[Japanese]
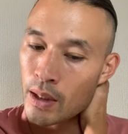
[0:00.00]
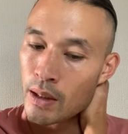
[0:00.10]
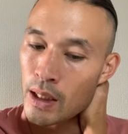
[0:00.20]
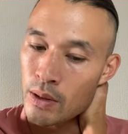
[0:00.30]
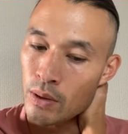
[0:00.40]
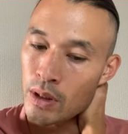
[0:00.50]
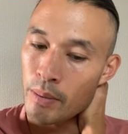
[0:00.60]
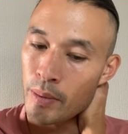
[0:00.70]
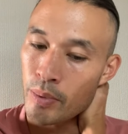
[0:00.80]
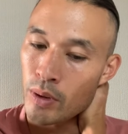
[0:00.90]
で、その
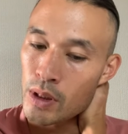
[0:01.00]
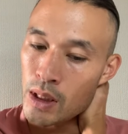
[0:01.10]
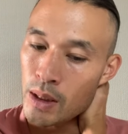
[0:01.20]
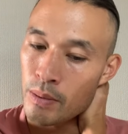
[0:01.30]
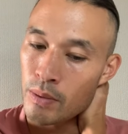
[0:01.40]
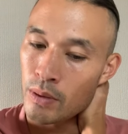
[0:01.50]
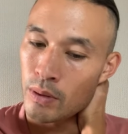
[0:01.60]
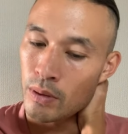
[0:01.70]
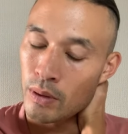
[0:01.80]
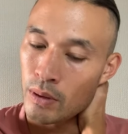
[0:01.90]
セミプロのチー
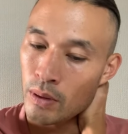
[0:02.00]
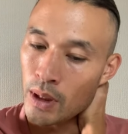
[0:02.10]
ムの